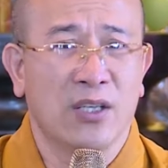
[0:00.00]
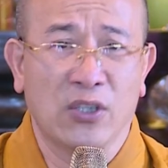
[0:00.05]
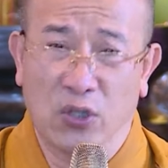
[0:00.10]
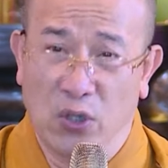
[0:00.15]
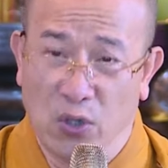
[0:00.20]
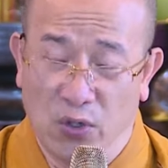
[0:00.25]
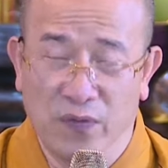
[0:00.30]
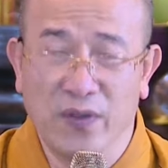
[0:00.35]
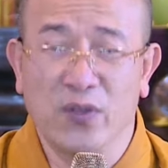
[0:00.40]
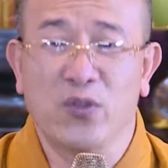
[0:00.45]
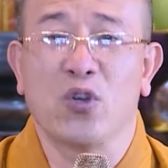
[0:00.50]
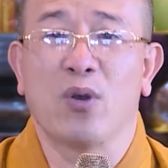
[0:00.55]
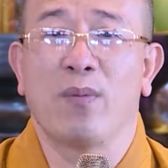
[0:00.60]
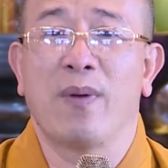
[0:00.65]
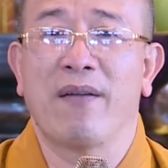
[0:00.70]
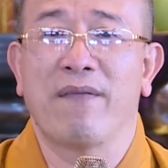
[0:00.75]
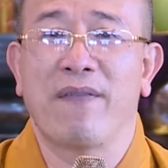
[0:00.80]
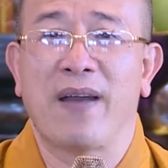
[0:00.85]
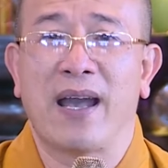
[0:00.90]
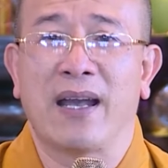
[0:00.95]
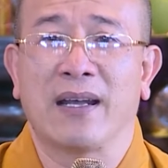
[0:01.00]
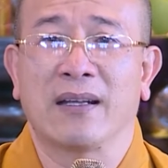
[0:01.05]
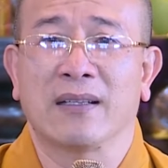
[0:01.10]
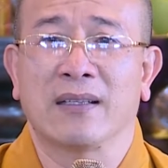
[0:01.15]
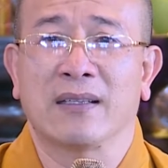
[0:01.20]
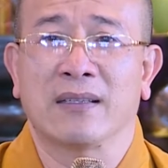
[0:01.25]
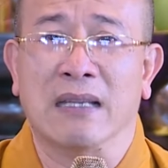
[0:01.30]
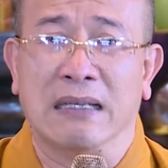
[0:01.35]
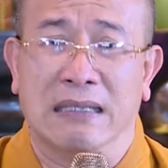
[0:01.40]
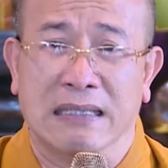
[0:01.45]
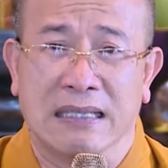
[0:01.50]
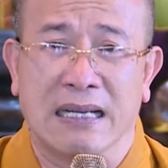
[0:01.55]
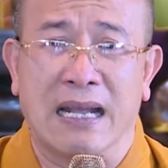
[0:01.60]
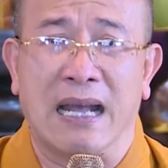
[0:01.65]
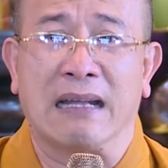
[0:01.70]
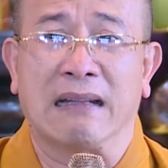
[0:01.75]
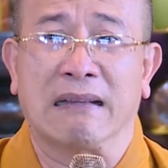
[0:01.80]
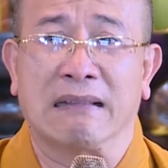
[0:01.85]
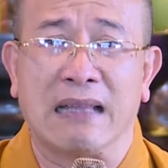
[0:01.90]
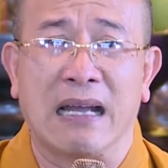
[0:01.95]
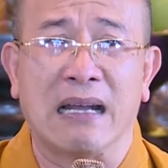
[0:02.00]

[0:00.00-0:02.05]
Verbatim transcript: đối với chùa ba vàng tất cả